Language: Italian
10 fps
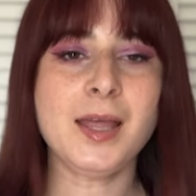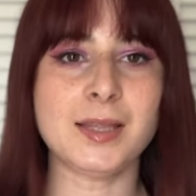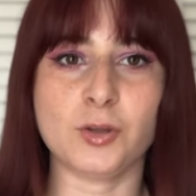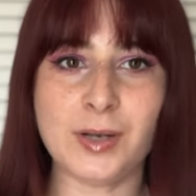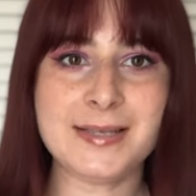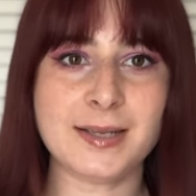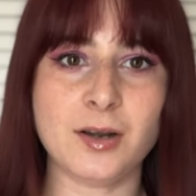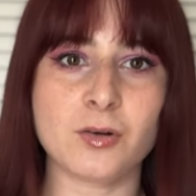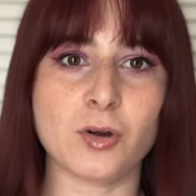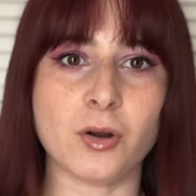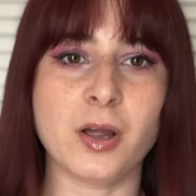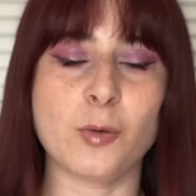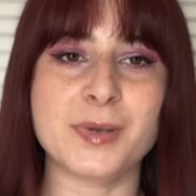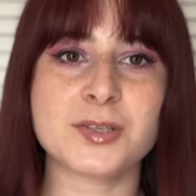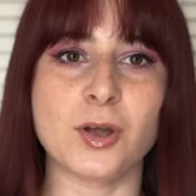non essere logorroica
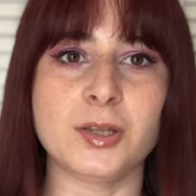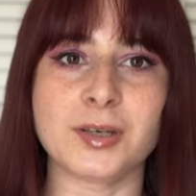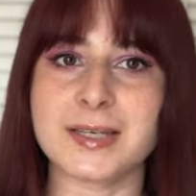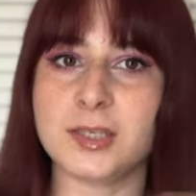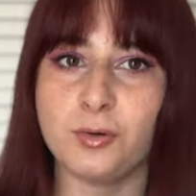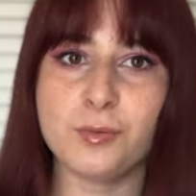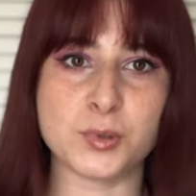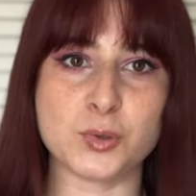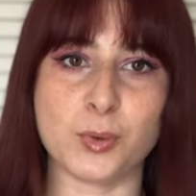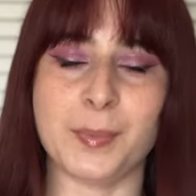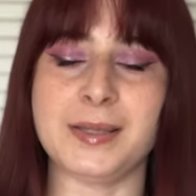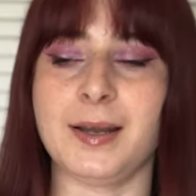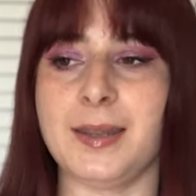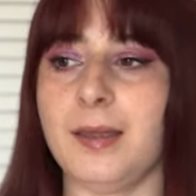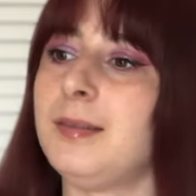come al solito, anche se non vi posso promettere
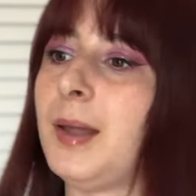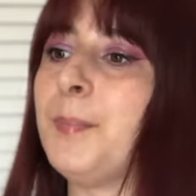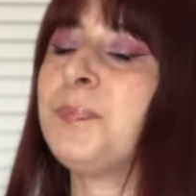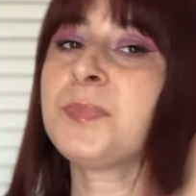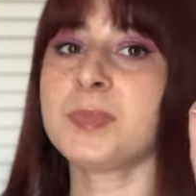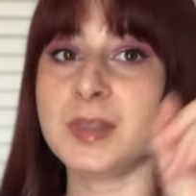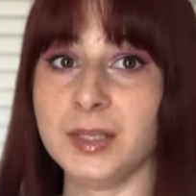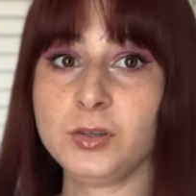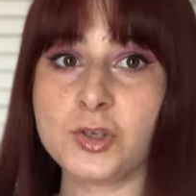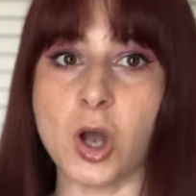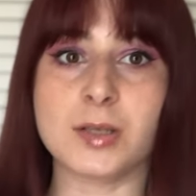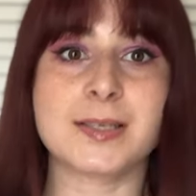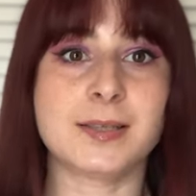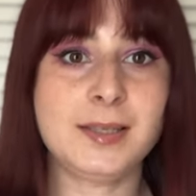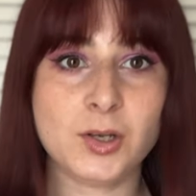niente. Detto ciò, se
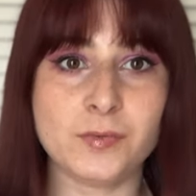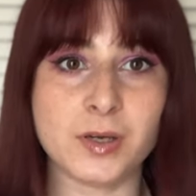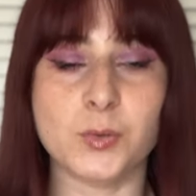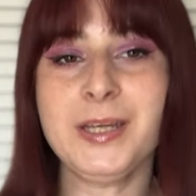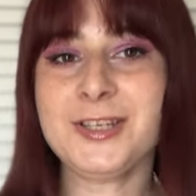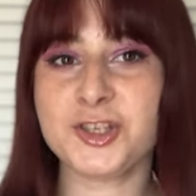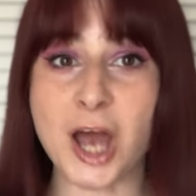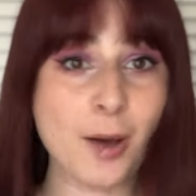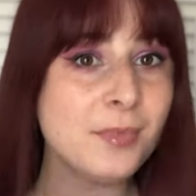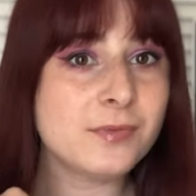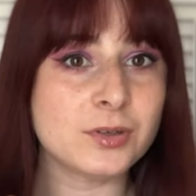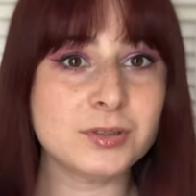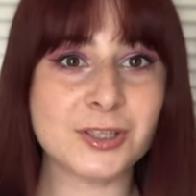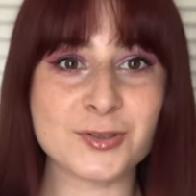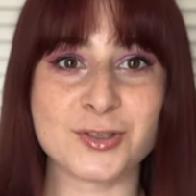siete nuovi qui, ciao,
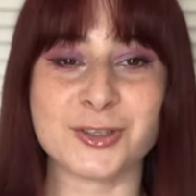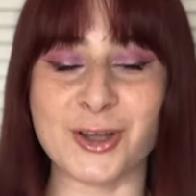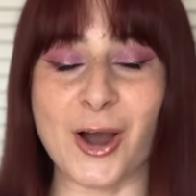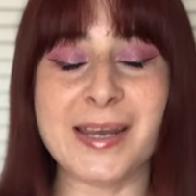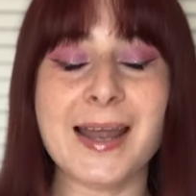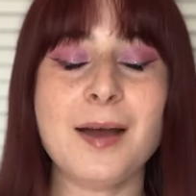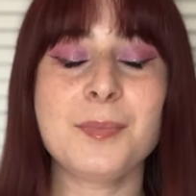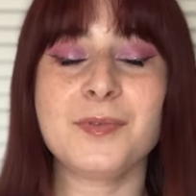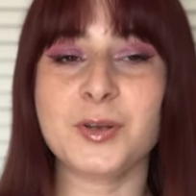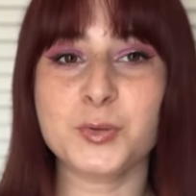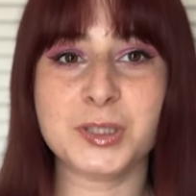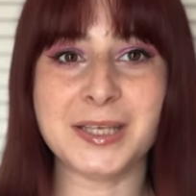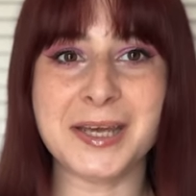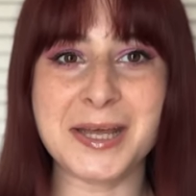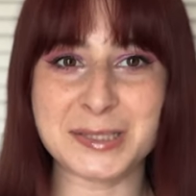benvenuti, io sono Doina,
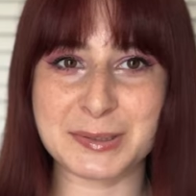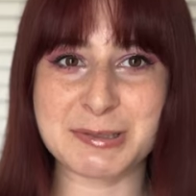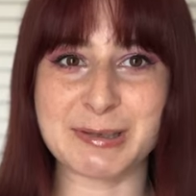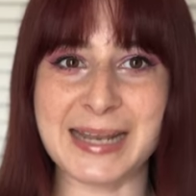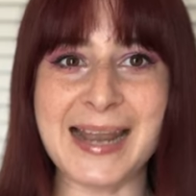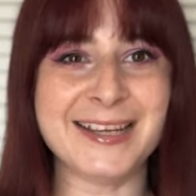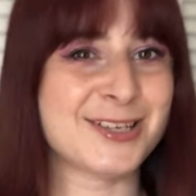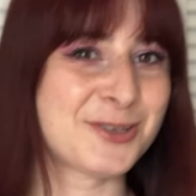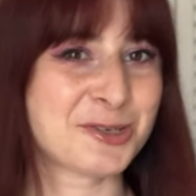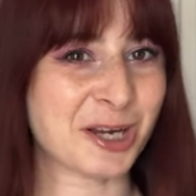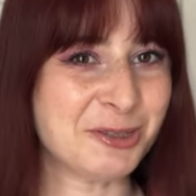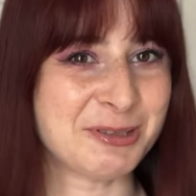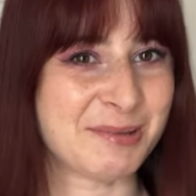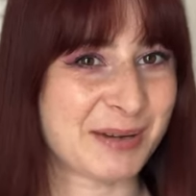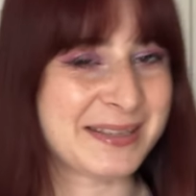benvenuti su questo canale che sto cercando di
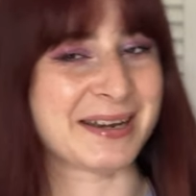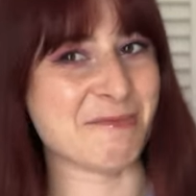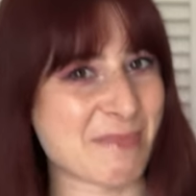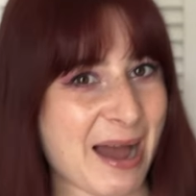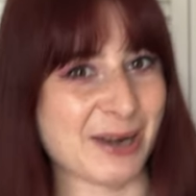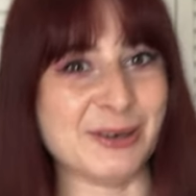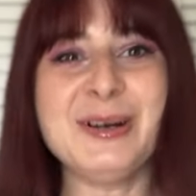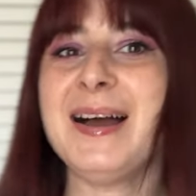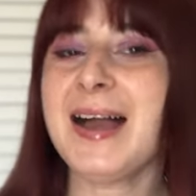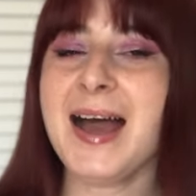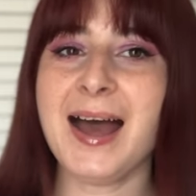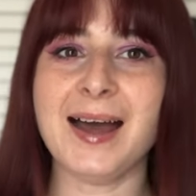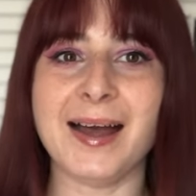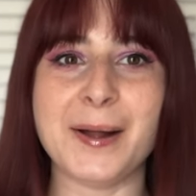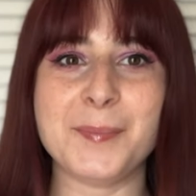riprendere in mano.
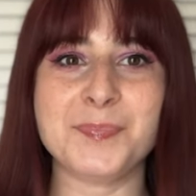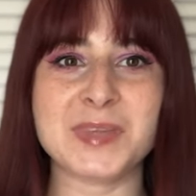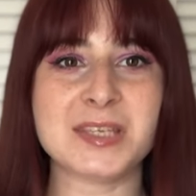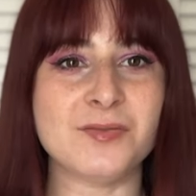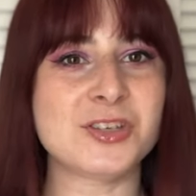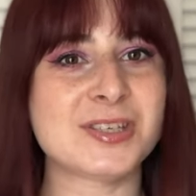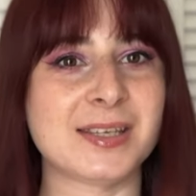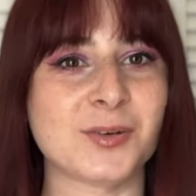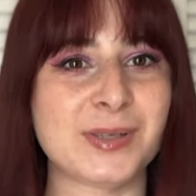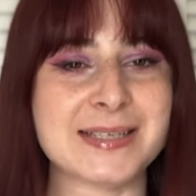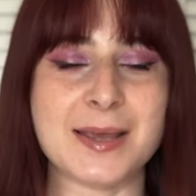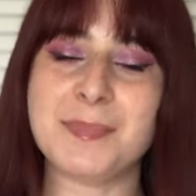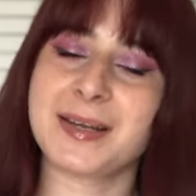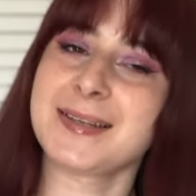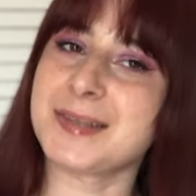Um, se invece siete qui da
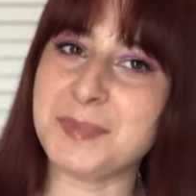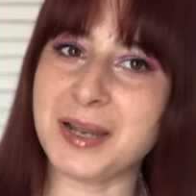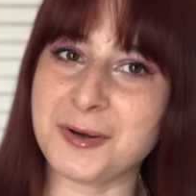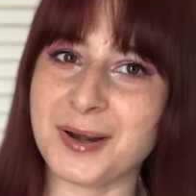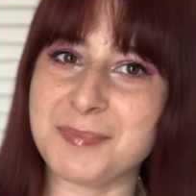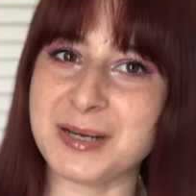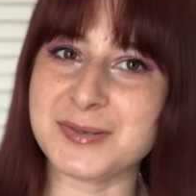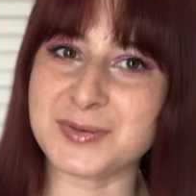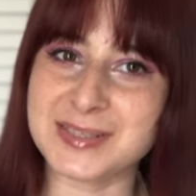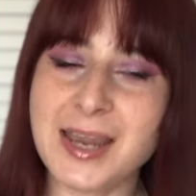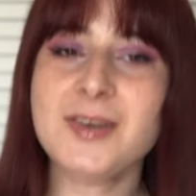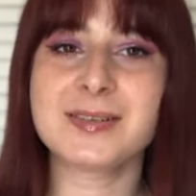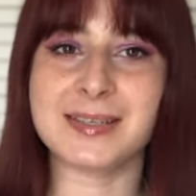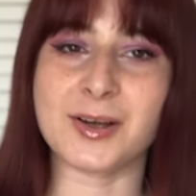sempre, grazie mille ancora per il sostegno, siete